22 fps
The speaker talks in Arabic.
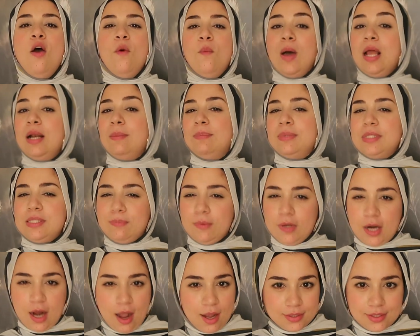والبس
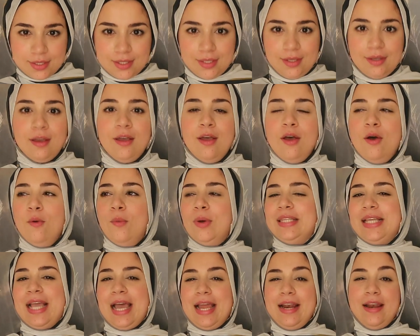براحتي
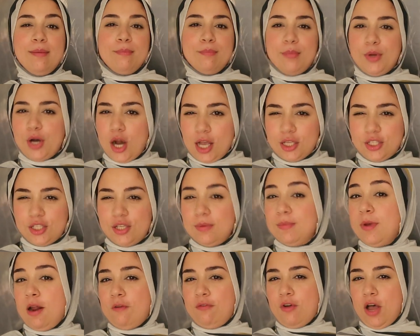واتكلم براحتي
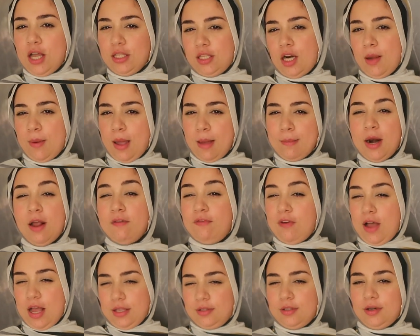ما انا فتره بقى ما انا
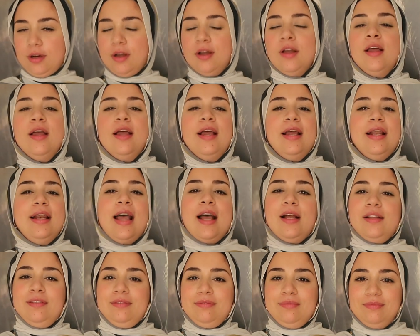فتره
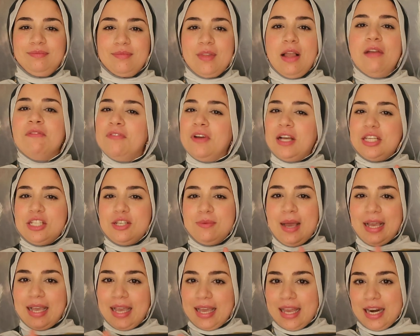لا ما ينفعش
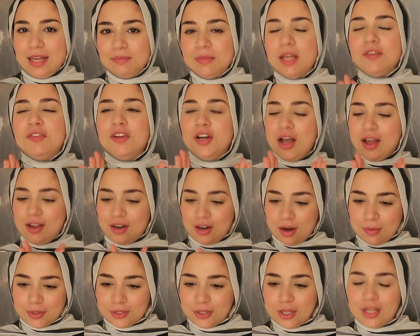بقى الكلام ده في نهار
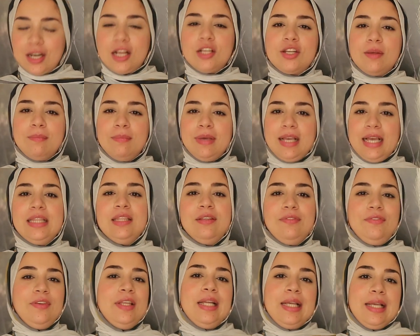رمضان عشان بجد
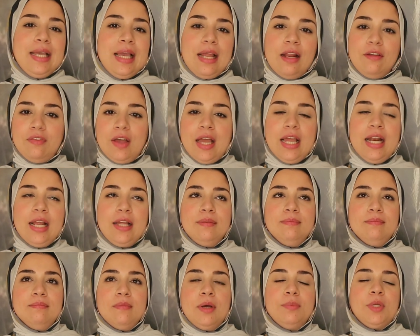في رجاله فعلا
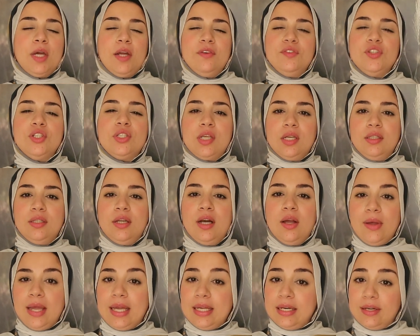ما بتعرفش تسيطر
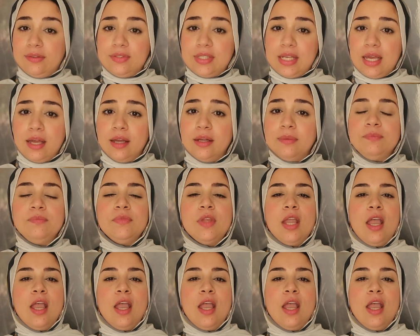قوي على نفسها